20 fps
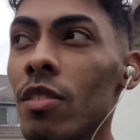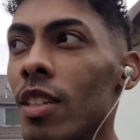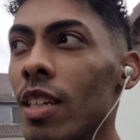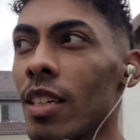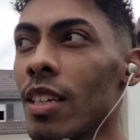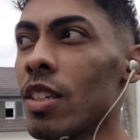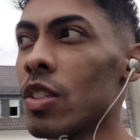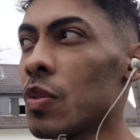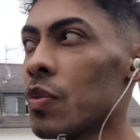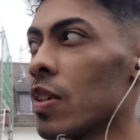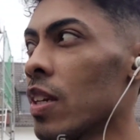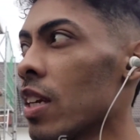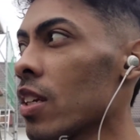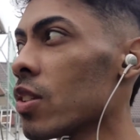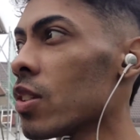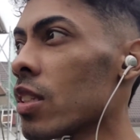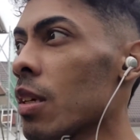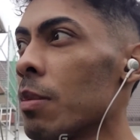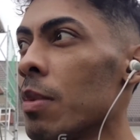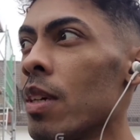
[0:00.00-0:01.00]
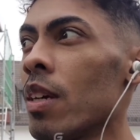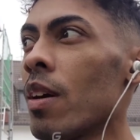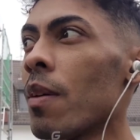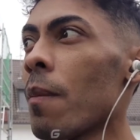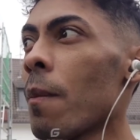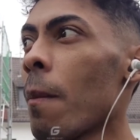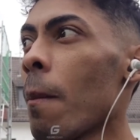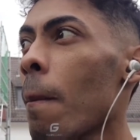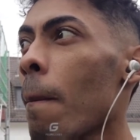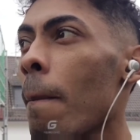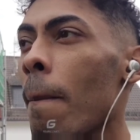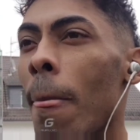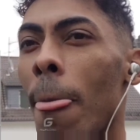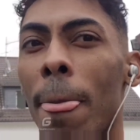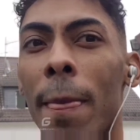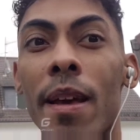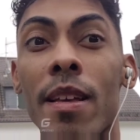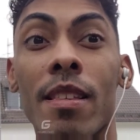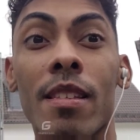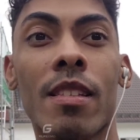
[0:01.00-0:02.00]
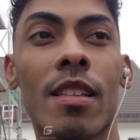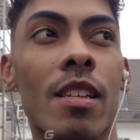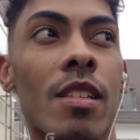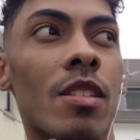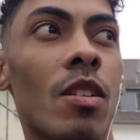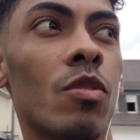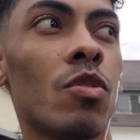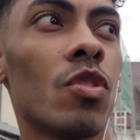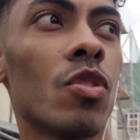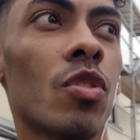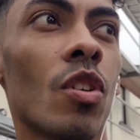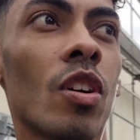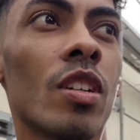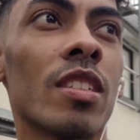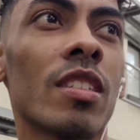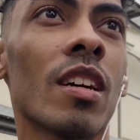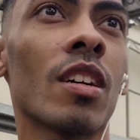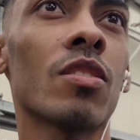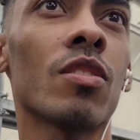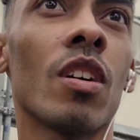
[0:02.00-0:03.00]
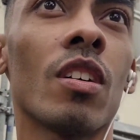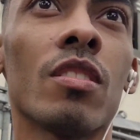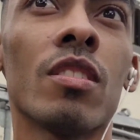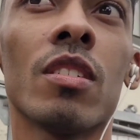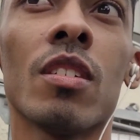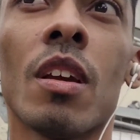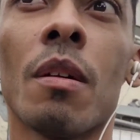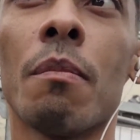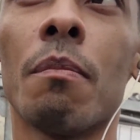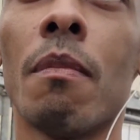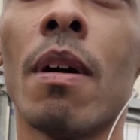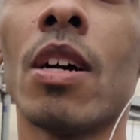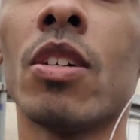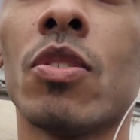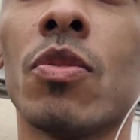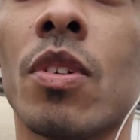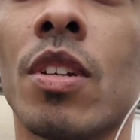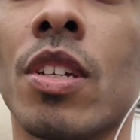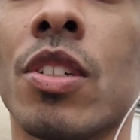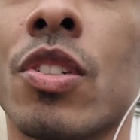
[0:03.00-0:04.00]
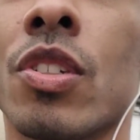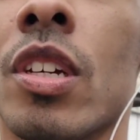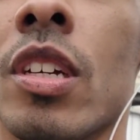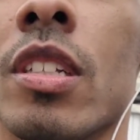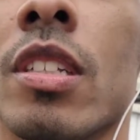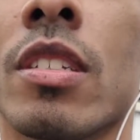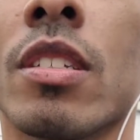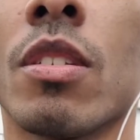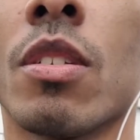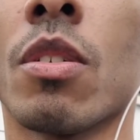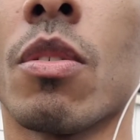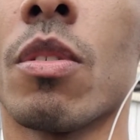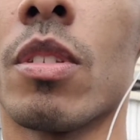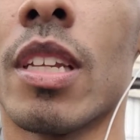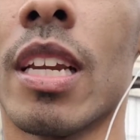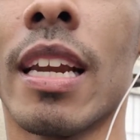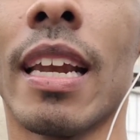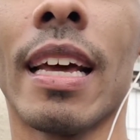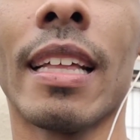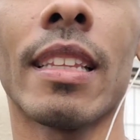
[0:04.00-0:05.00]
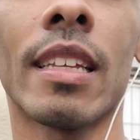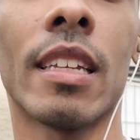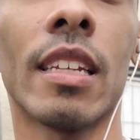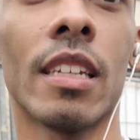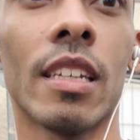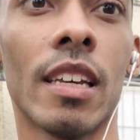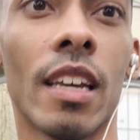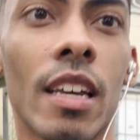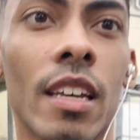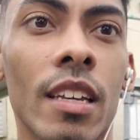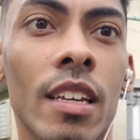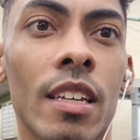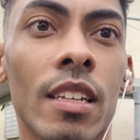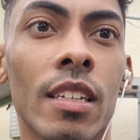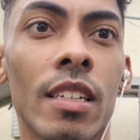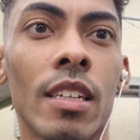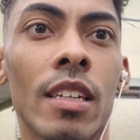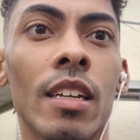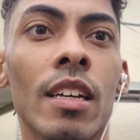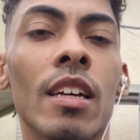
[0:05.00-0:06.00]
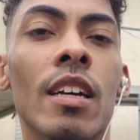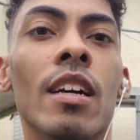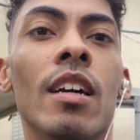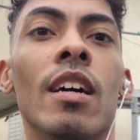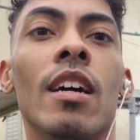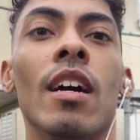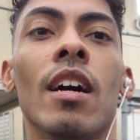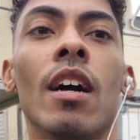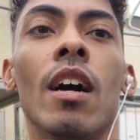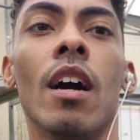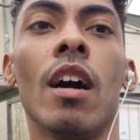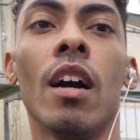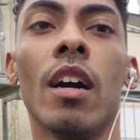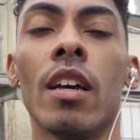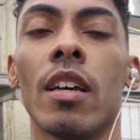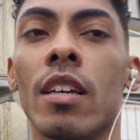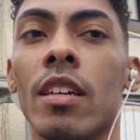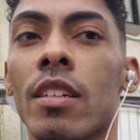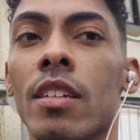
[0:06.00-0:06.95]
daqui é diferente, sabia? E a sensação de só estar sozinha é mais diferente ainda. Você não encontra nada nem né? ninguém. Ai,